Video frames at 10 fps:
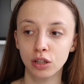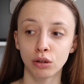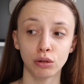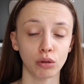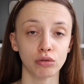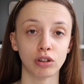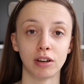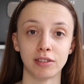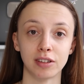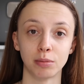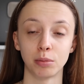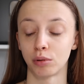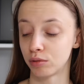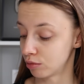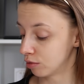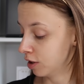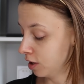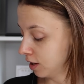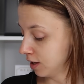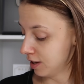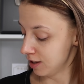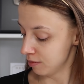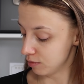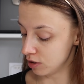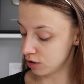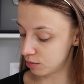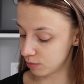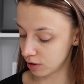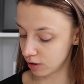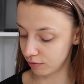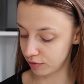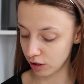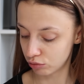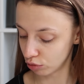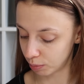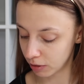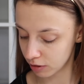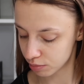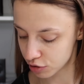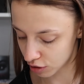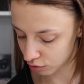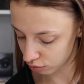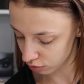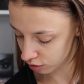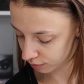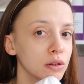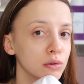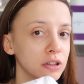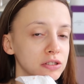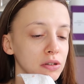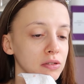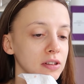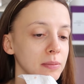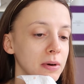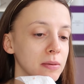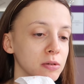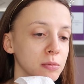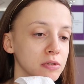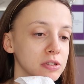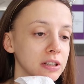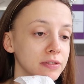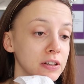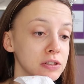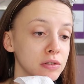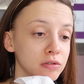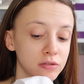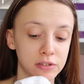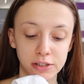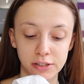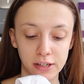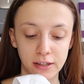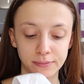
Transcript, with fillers: gorączkę, więc po prostu mieliśmy wieczór pełen przygód. Słuchajcie, rozdrapałam sobie coś na twarzy oczywiście.